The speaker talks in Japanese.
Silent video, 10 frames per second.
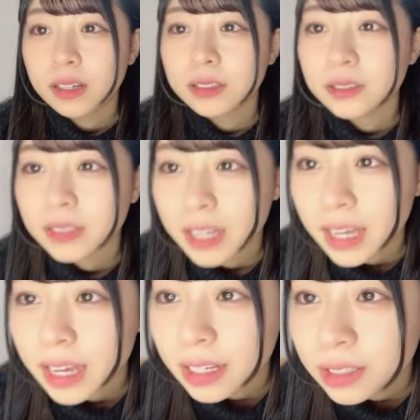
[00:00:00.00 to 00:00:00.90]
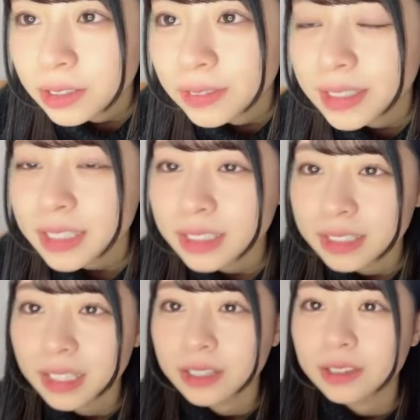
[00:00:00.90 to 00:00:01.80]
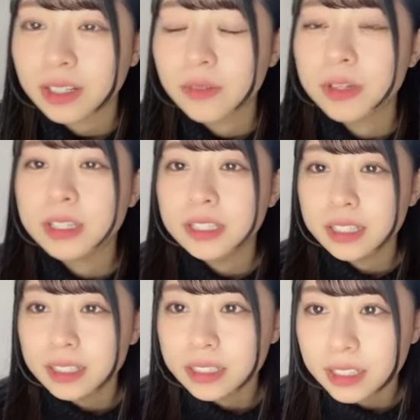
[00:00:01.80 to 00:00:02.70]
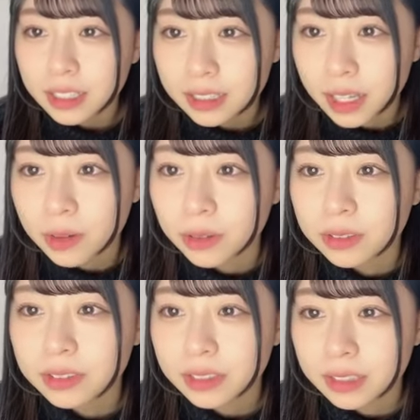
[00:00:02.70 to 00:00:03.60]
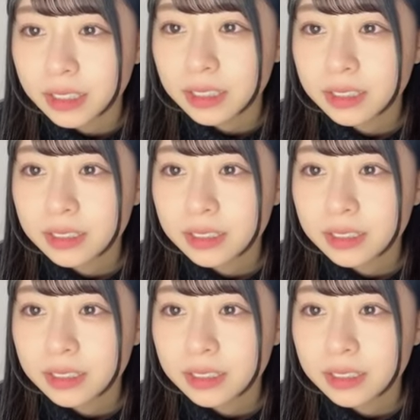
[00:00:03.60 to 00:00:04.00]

あのね熊崎さんとかめっちゃ優しかったよ本当に